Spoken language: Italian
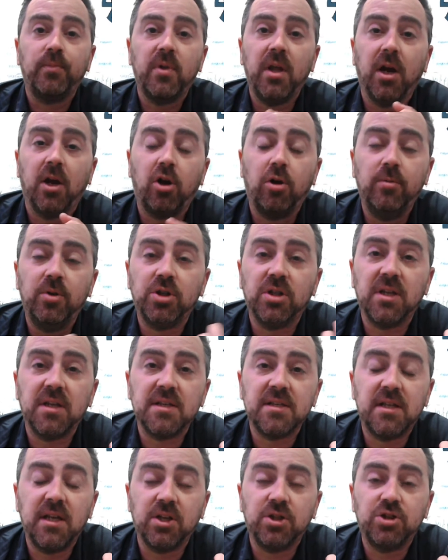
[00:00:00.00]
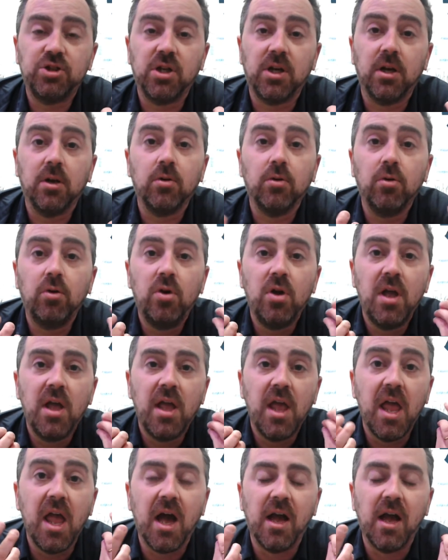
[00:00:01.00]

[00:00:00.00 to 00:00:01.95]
e ha cominciato a schiacciarlo e ha